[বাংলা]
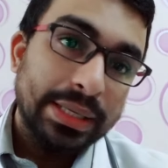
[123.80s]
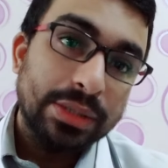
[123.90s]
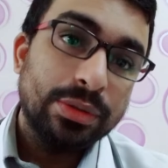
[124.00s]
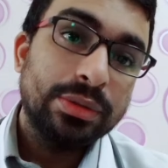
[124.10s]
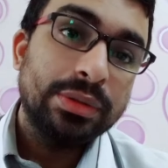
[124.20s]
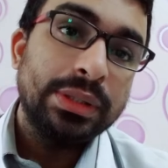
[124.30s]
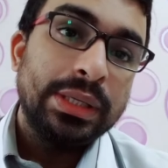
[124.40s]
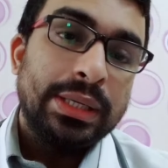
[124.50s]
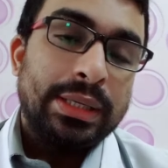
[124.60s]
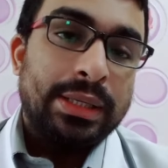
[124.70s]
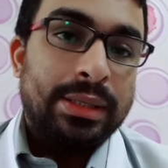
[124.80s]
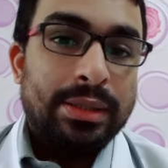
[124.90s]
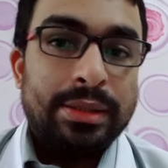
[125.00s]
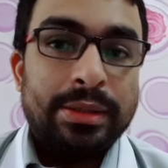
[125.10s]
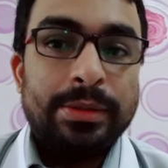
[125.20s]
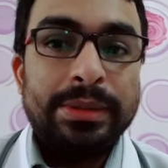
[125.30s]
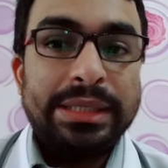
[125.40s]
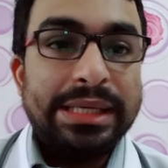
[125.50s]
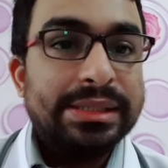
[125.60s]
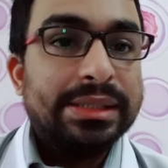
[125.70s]
এখন
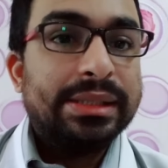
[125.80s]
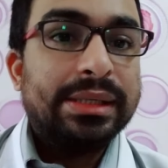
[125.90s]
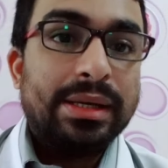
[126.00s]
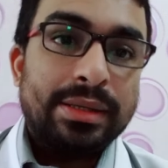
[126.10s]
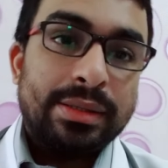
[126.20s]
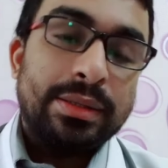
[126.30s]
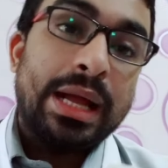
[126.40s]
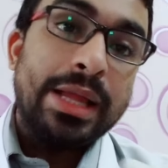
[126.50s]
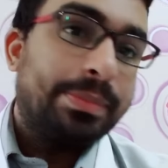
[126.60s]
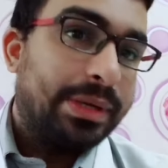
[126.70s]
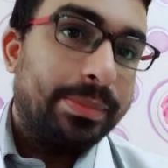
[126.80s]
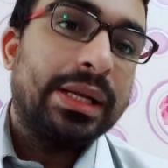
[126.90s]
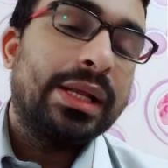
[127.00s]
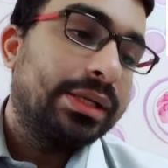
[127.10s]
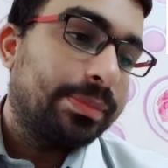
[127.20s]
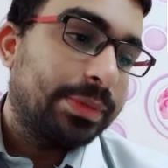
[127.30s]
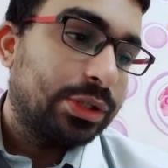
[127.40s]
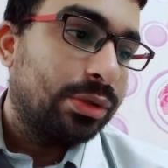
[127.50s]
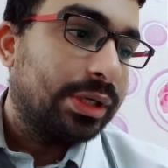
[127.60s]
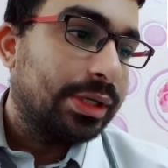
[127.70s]
এই যে হাইপার মেলানিন আপনার
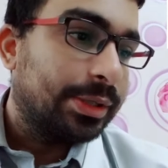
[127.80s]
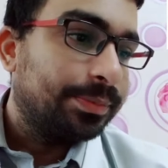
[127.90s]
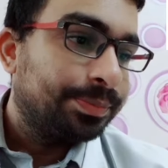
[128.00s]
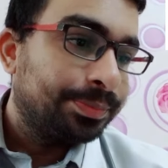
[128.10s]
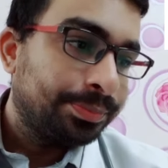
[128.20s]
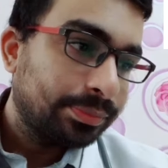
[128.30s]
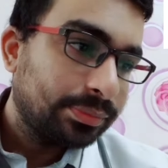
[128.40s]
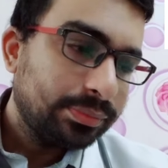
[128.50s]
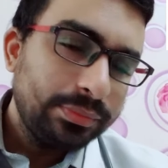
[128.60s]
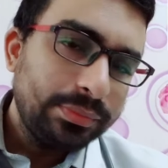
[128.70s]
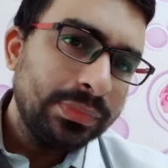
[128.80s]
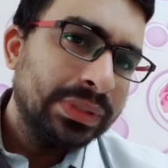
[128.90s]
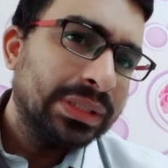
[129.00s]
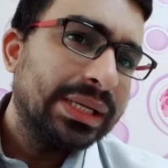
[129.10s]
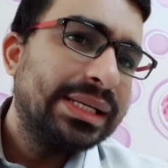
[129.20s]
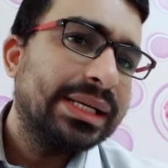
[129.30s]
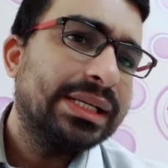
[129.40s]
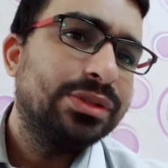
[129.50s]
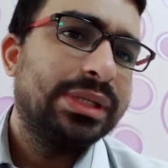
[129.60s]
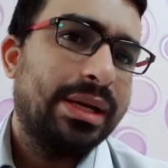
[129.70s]
শরীরে এটাকে
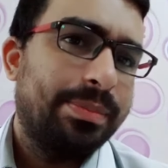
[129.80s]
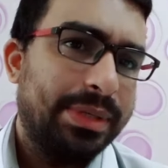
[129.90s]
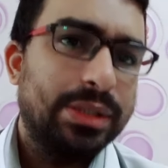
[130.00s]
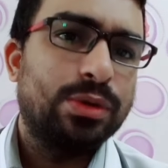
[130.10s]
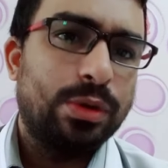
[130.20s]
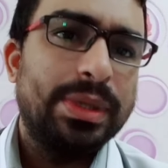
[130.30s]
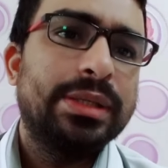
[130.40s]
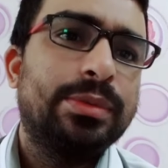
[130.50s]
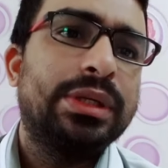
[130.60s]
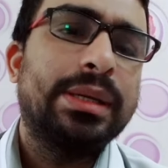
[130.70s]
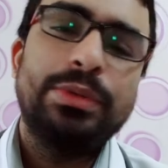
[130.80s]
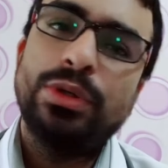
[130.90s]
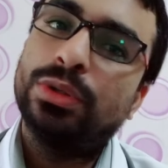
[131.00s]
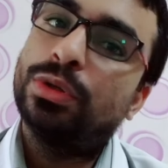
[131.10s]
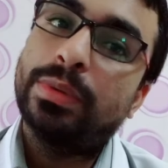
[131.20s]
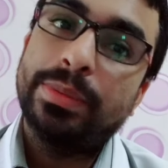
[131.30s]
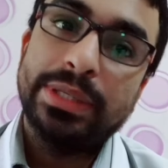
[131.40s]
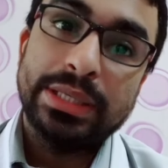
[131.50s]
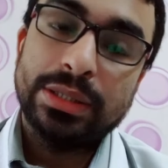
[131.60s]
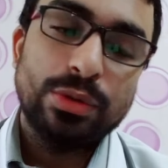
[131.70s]
যদি আপনাকে কমাতে বলি আপনি হয়তো ওইভাবে
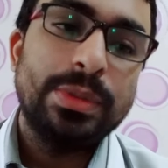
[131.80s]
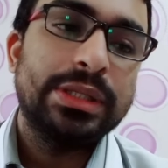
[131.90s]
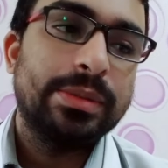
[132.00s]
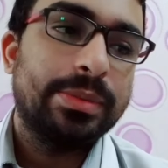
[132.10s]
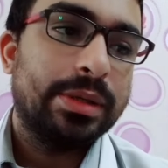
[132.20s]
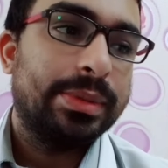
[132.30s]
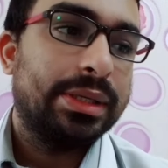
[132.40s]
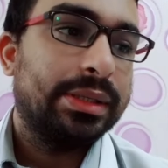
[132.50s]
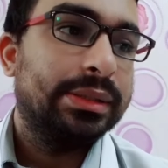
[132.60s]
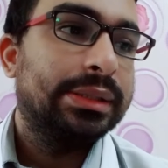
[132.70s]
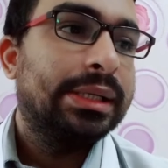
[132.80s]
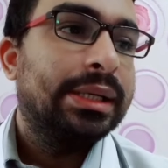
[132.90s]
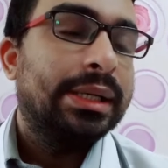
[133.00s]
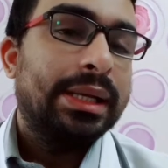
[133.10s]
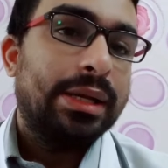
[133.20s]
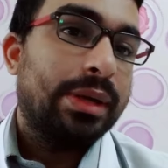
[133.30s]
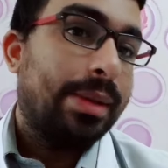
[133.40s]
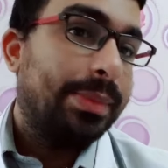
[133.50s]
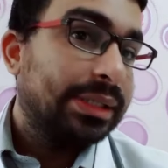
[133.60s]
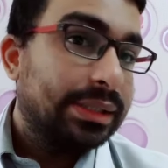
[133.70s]
এটাকে কমাতে পারবেন না এখন
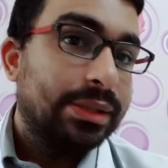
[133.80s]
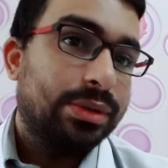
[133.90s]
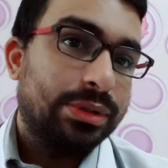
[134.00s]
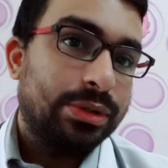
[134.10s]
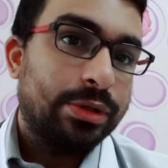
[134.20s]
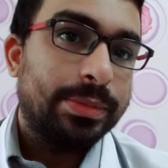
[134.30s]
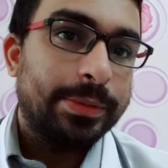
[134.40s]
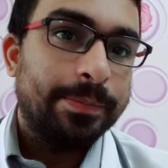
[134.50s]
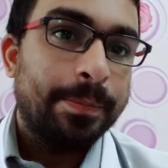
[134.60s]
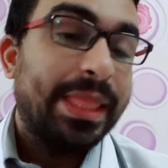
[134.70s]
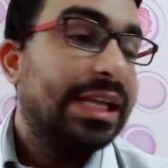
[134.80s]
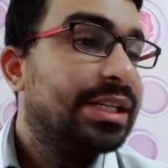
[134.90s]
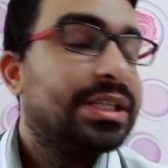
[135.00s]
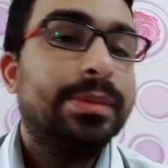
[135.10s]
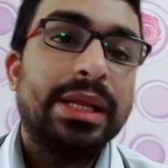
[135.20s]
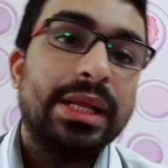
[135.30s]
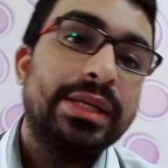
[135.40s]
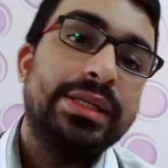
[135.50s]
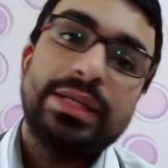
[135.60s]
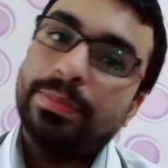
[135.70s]
আমাদের কি করতে হবে অ্যান্টি
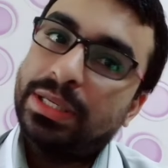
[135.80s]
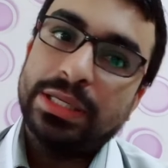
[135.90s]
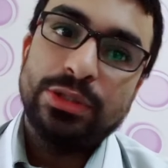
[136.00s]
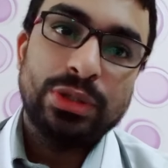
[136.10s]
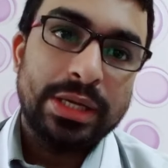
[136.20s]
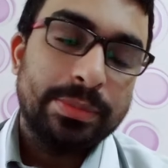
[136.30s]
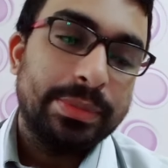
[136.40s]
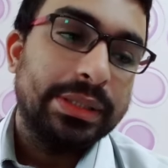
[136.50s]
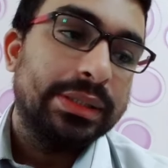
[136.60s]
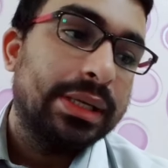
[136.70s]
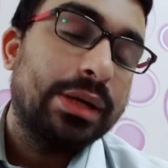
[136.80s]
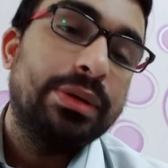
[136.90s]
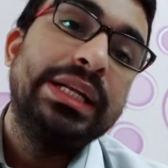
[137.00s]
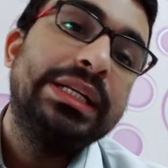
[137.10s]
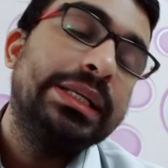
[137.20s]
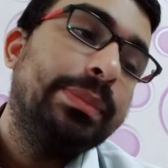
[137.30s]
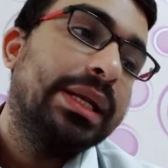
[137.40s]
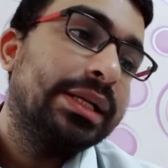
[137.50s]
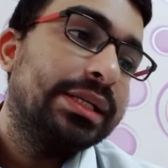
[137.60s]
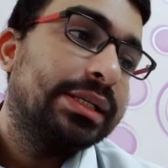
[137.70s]
মেলানিন টাইপের কিছু লাগবে এখন অ্যান্টি
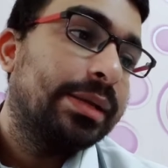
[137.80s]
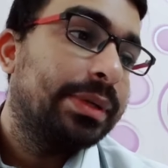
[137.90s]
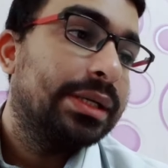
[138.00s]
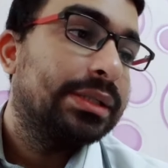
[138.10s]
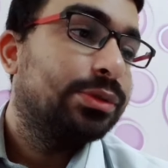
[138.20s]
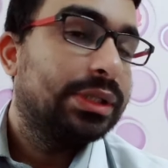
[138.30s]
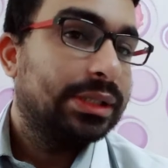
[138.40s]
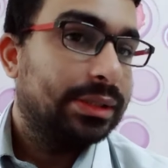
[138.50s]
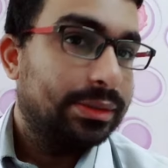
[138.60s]
মেলানিন টাইপের যদি